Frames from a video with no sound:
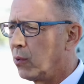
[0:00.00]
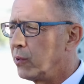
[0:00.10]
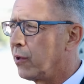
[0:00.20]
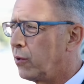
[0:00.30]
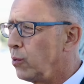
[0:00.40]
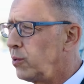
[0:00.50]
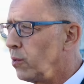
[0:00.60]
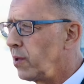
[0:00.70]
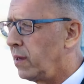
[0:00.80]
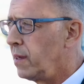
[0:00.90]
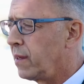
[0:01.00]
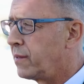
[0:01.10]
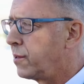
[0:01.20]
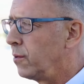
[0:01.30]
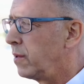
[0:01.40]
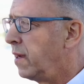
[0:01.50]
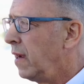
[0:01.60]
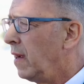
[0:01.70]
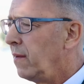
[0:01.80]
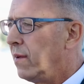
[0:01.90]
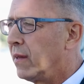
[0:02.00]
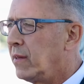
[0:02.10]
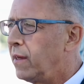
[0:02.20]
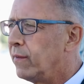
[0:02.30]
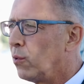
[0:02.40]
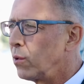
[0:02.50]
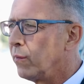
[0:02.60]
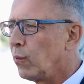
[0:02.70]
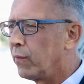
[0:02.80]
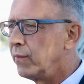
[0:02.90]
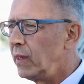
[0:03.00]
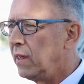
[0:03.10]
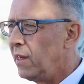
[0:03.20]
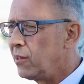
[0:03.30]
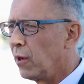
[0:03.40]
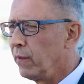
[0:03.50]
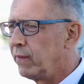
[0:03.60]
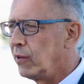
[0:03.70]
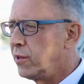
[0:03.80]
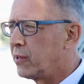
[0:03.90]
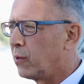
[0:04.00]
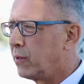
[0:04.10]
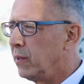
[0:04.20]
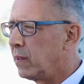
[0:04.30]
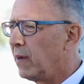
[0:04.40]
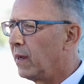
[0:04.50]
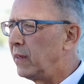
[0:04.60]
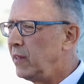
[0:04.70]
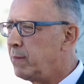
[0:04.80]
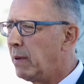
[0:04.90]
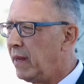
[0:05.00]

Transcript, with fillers: Auch unsere Jugendorganisation werden Dinge vorgeworfen, die nicht öffentlich diskutiert werden, die nicht